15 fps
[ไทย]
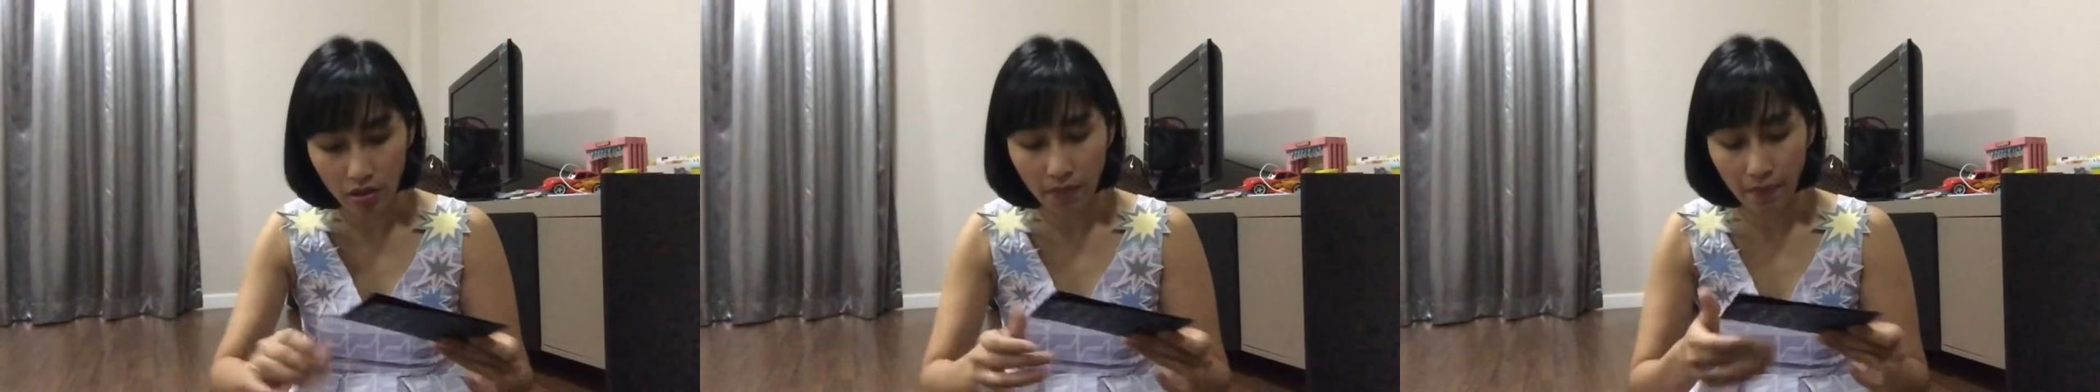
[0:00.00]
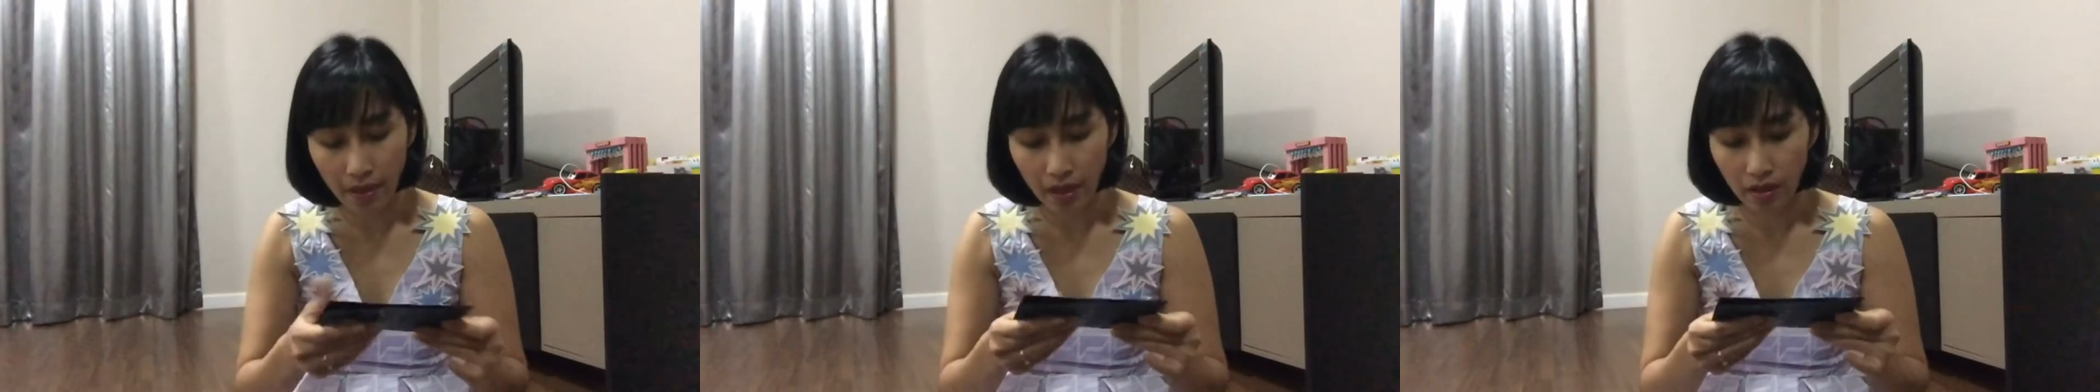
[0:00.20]

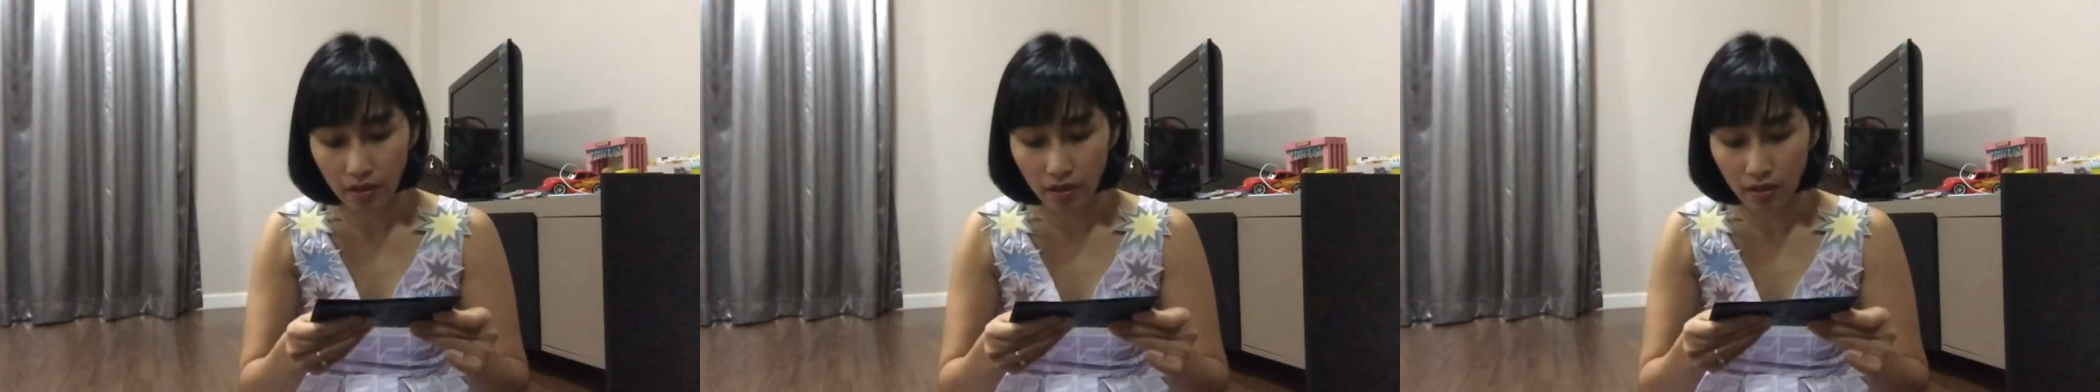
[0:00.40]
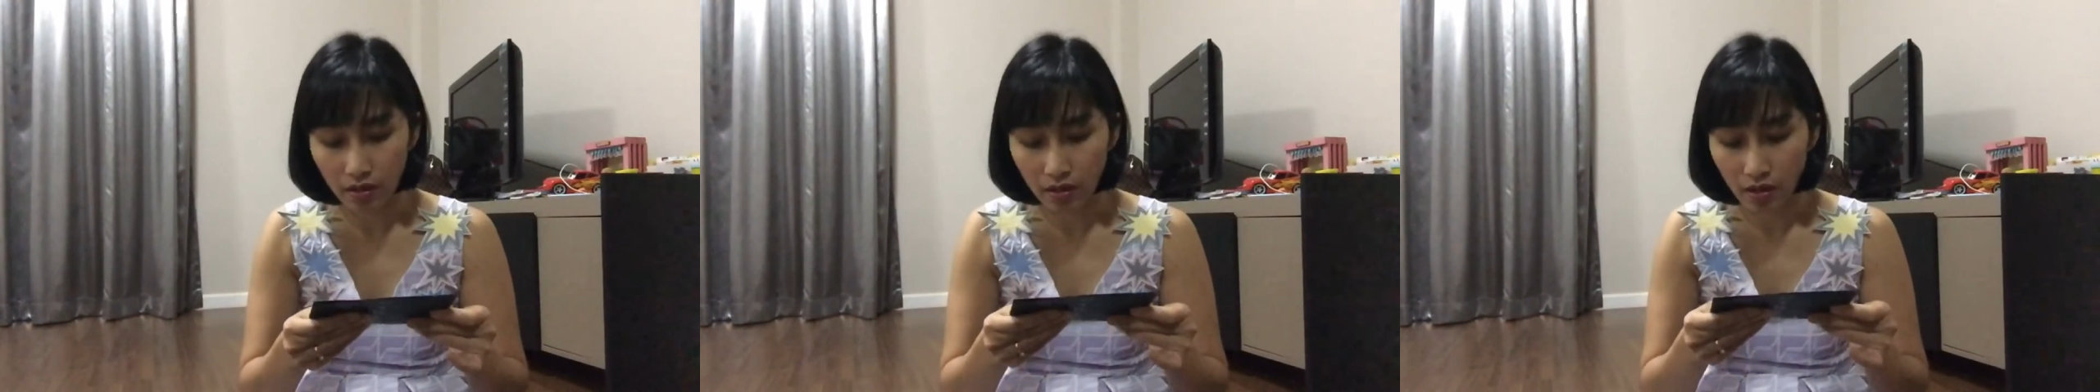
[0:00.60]
จะ
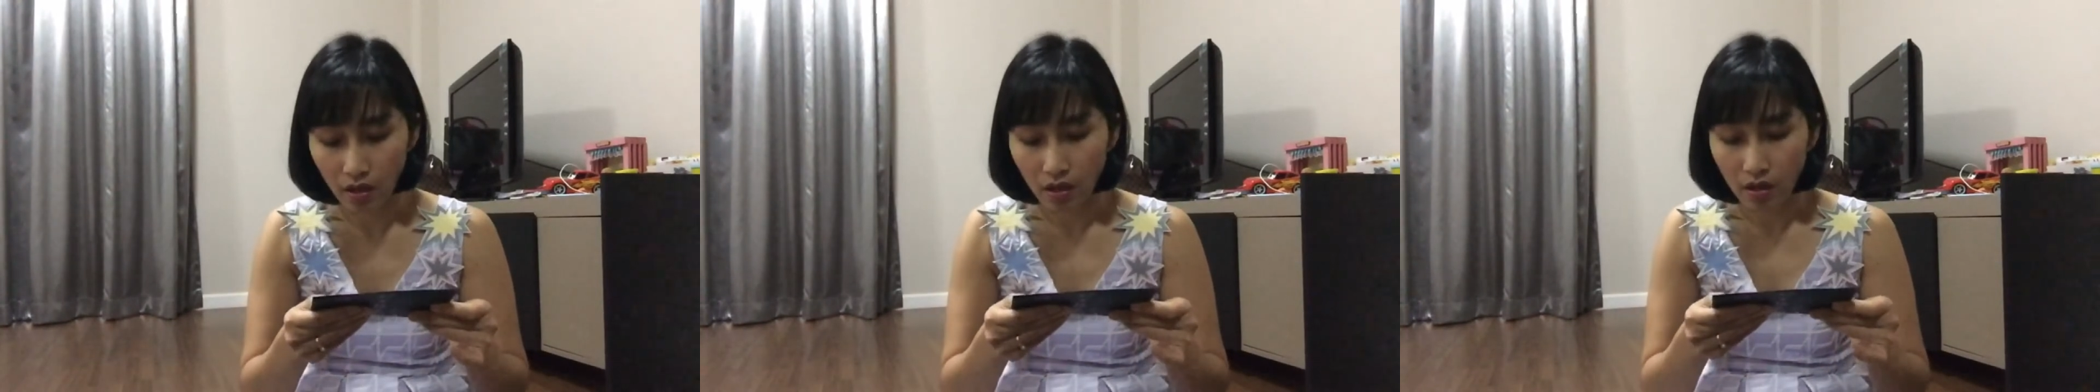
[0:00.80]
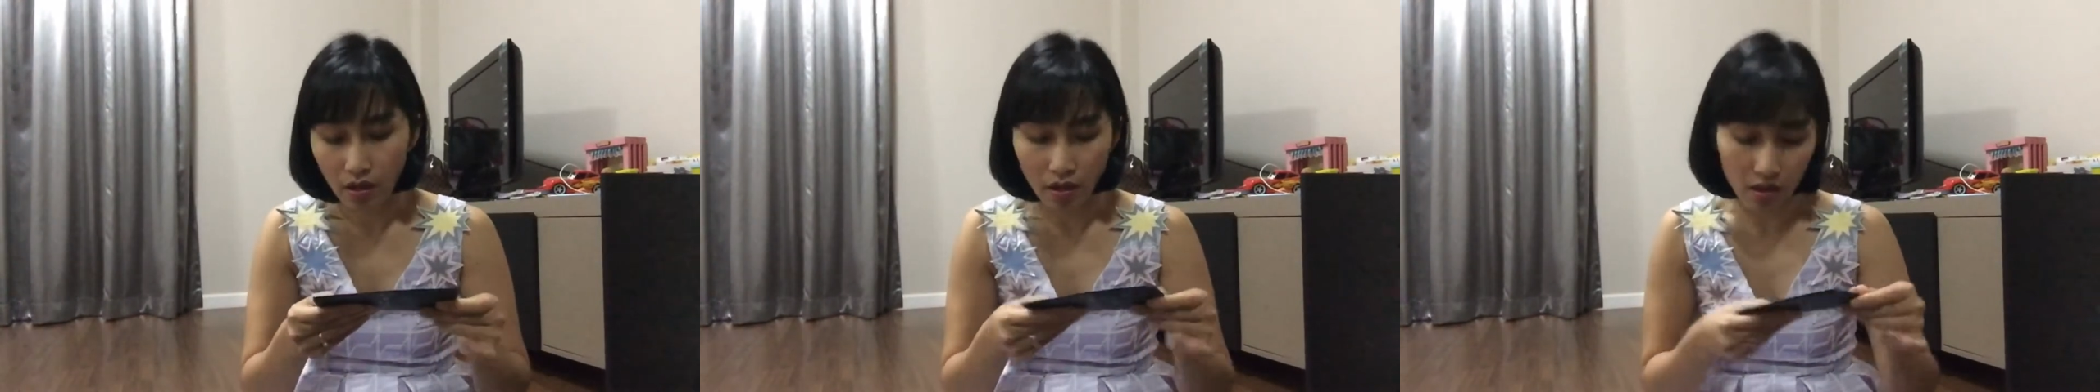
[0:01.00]

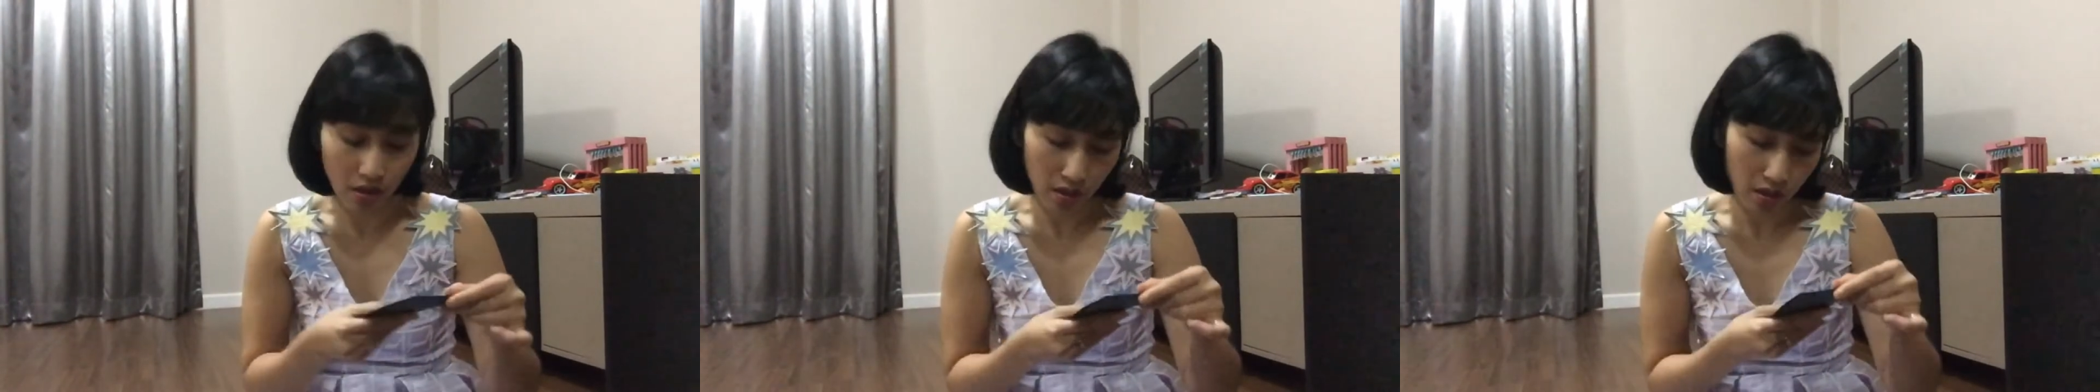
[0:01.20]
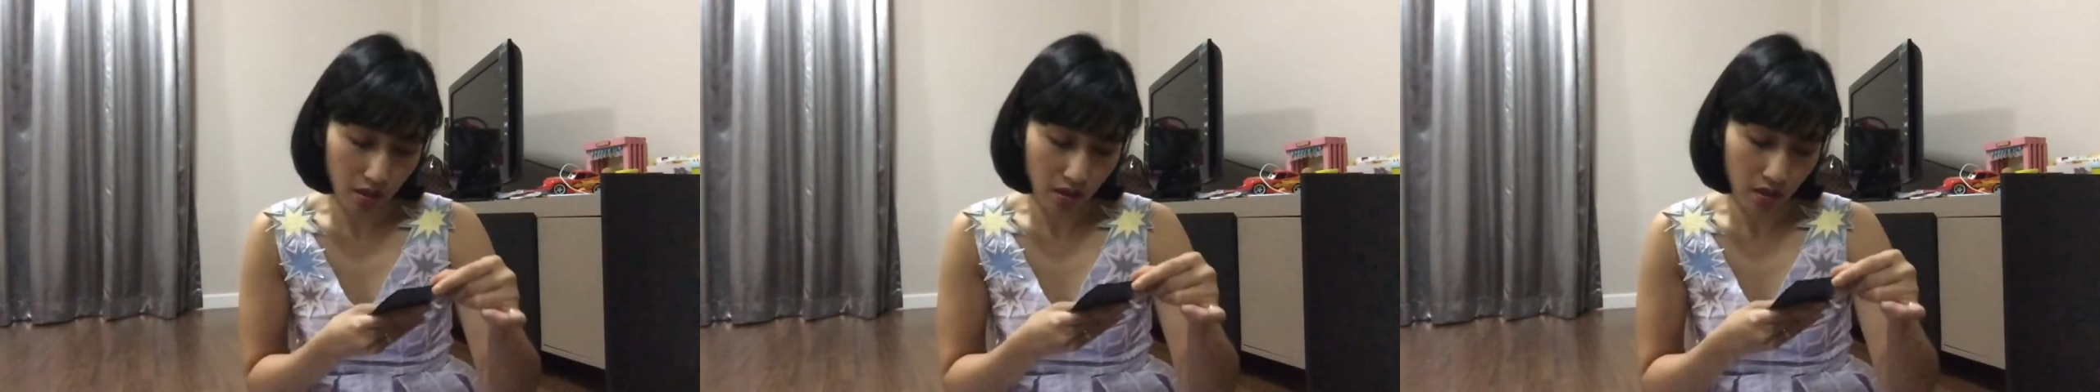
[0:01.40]

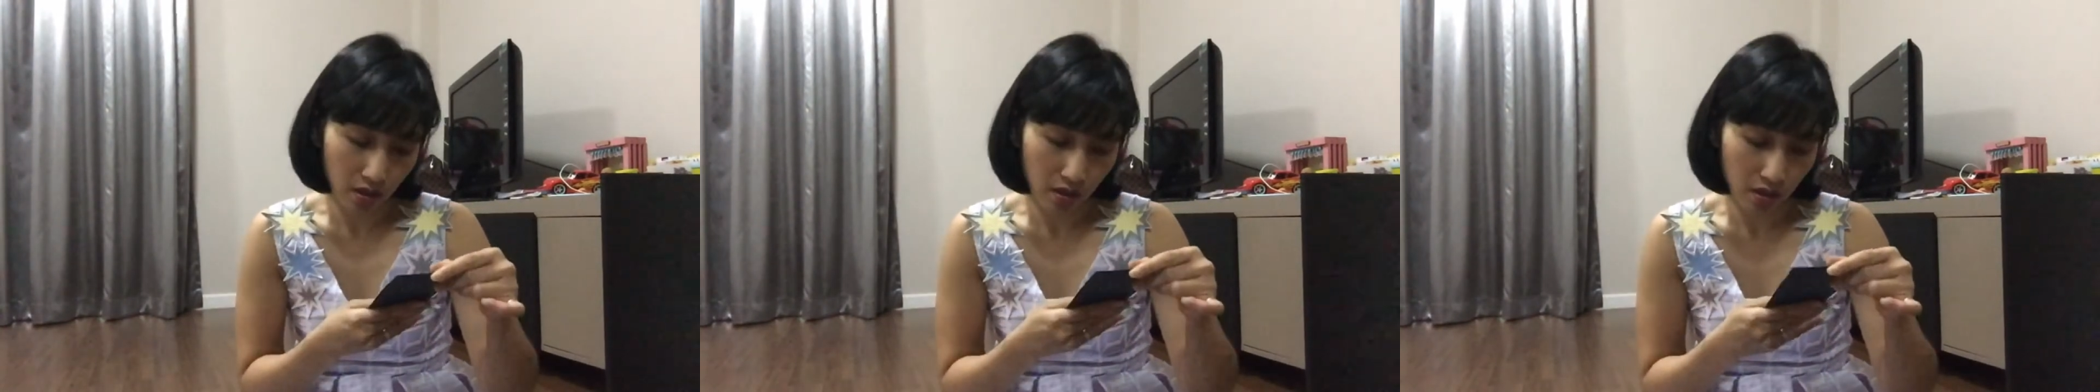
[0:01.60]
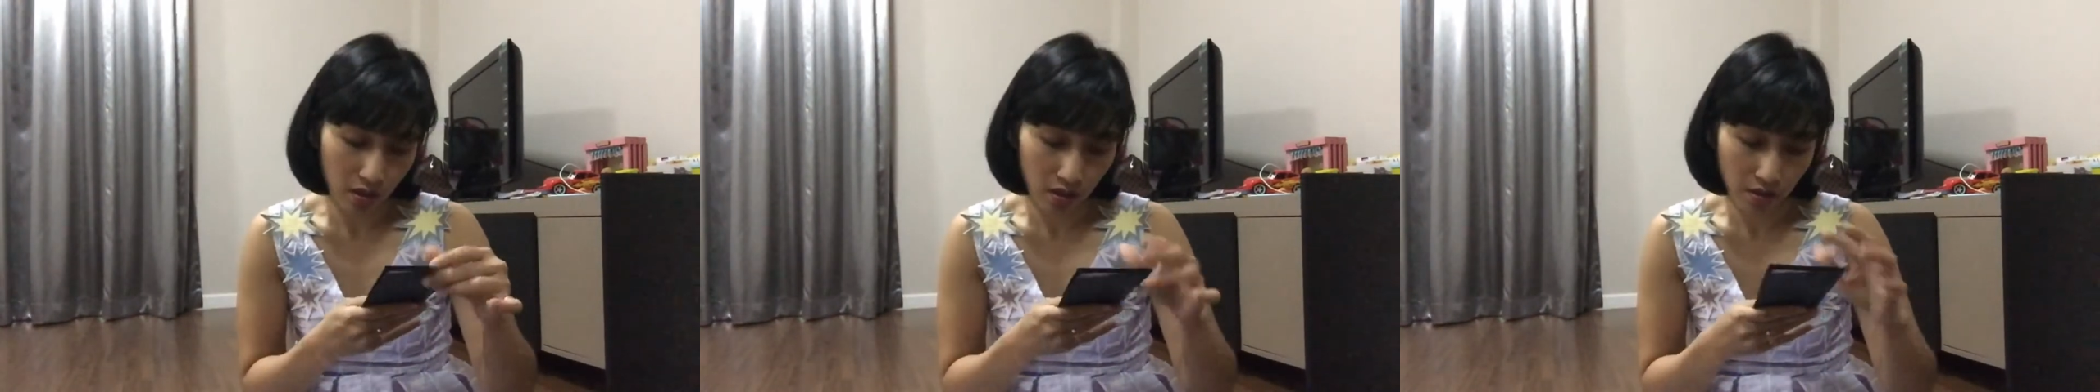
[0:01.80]

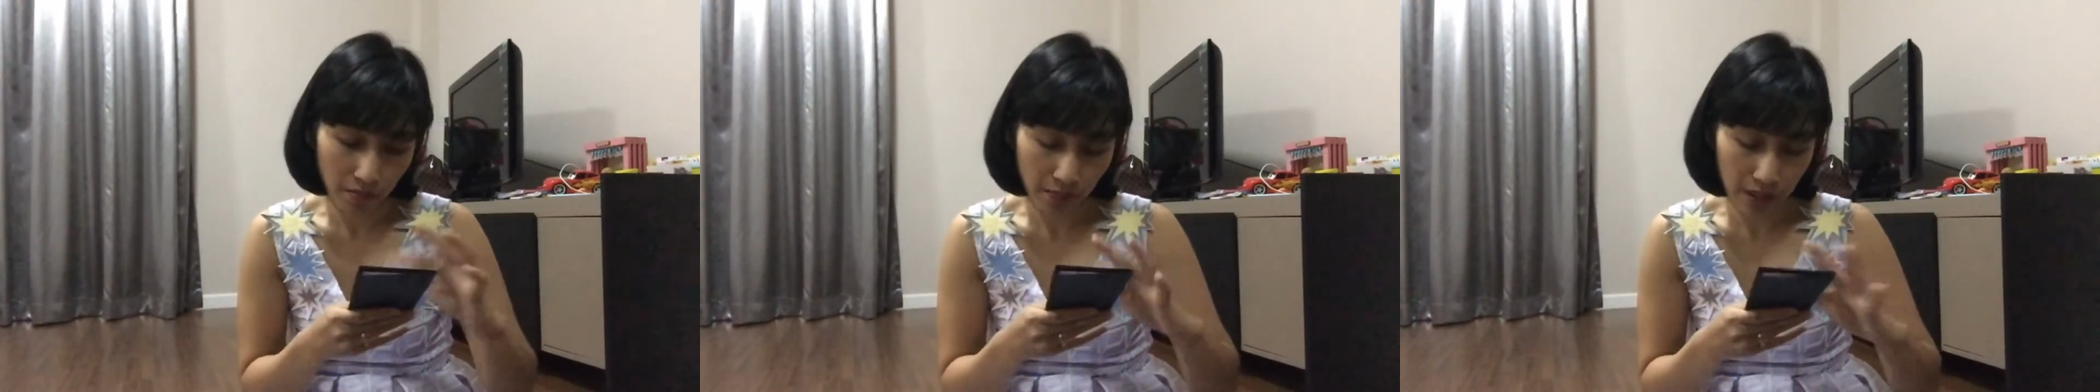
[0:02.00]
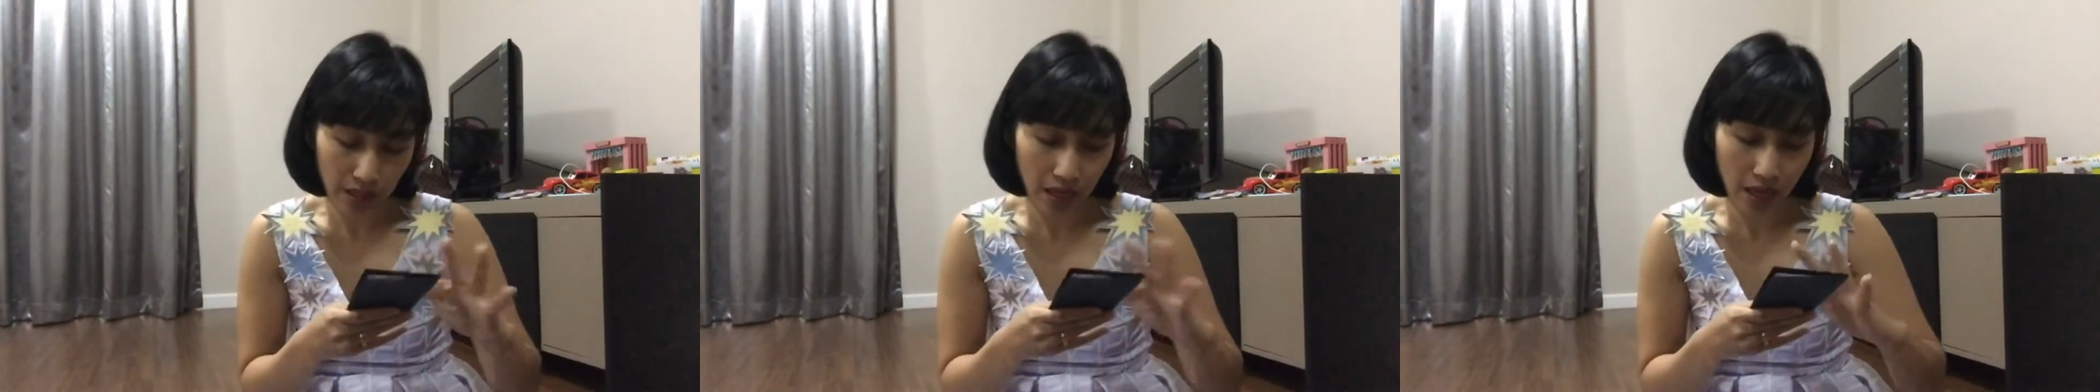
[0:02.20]
เป็น